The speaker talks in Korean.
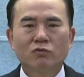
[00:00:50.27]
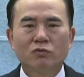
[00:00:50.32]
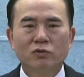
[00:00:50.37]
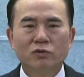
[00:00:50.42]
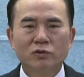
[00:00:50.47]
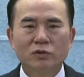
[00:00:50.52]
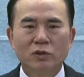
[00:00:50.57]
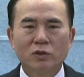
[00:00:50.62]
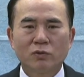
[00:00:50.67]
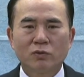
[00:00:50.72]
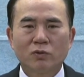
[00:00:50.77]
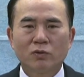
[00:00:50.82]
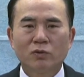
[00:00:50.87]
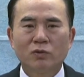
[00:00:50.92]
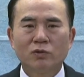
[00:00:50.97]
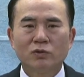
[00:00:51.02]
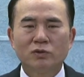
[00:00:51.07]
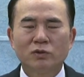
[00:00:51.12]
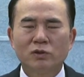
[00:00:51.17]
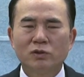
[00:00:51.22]
구원이
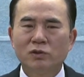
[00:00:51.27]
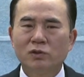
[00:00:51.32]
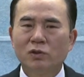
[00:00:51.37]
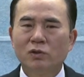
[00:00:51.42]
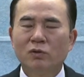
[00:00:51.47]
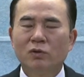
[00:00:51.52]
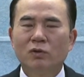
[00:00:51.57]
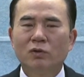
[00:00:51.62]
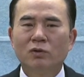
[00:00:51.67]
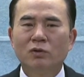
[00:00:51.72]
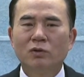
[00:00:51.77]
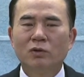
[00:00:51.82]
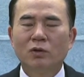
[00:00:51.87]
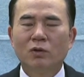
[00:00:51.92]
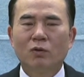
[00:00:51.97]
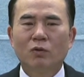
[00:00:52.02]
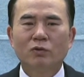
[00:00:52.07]
있고 진실로